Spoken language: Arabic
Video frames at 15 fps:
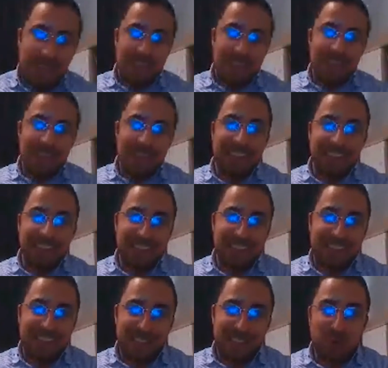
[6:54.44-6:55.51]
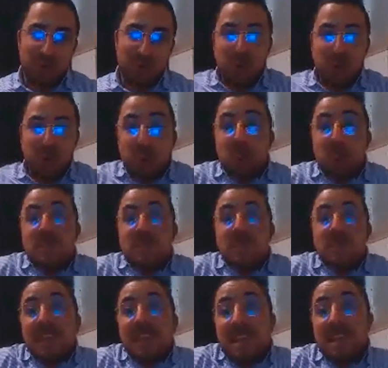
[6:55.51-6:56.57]
ذاك ذاك ذاك ذاك ندخل ونكون
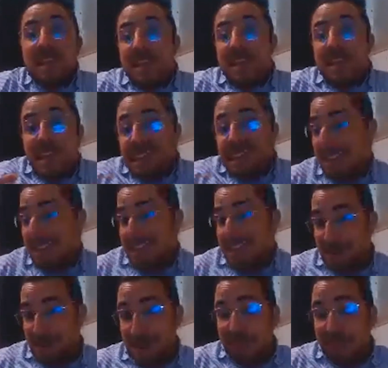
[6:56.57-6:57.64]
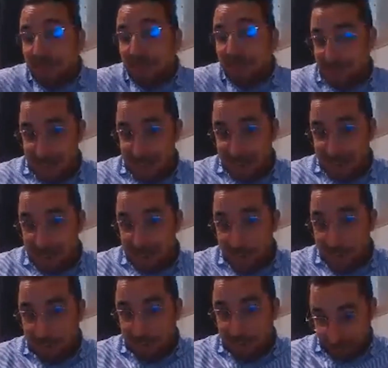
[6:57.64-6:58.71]
مستقلا ذاتيا
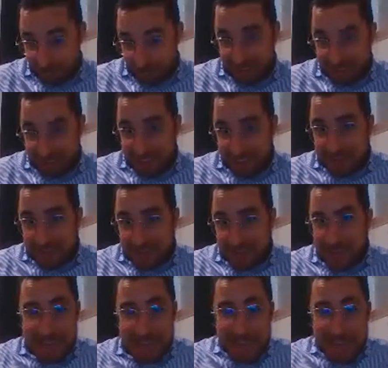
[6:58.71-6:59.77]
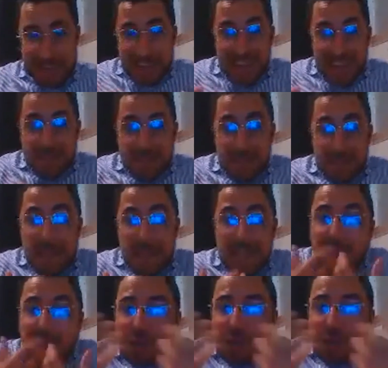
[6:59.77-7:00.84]
فينونسييرمون فهمتيني ما
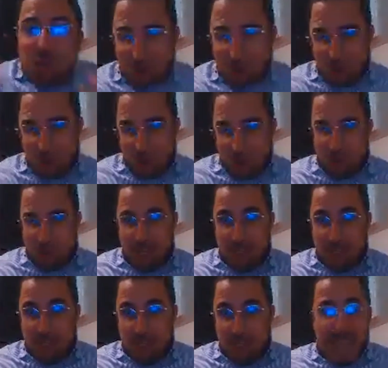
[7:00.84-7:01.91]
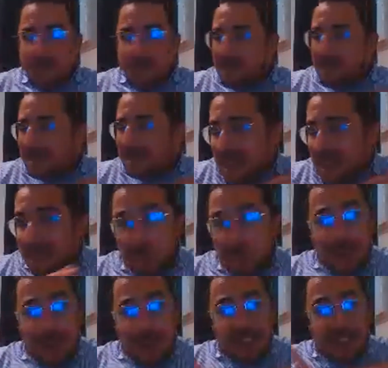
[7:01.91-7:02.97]
خاصش يكون ذاك لو بلوكاج ابدا
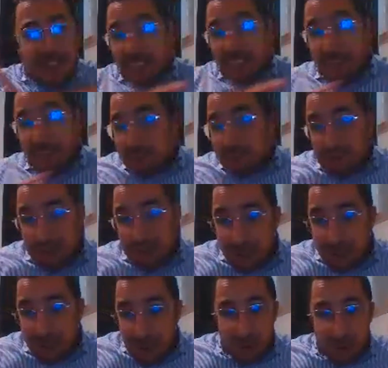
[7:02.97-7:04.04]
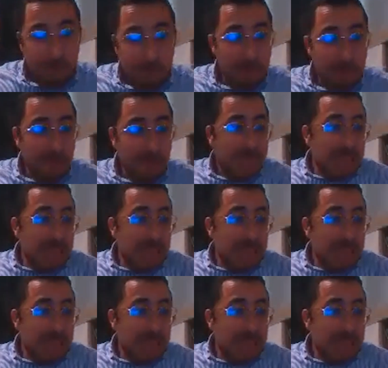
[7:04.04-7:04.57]
ابدا وانا تنصح به الشباب اليوم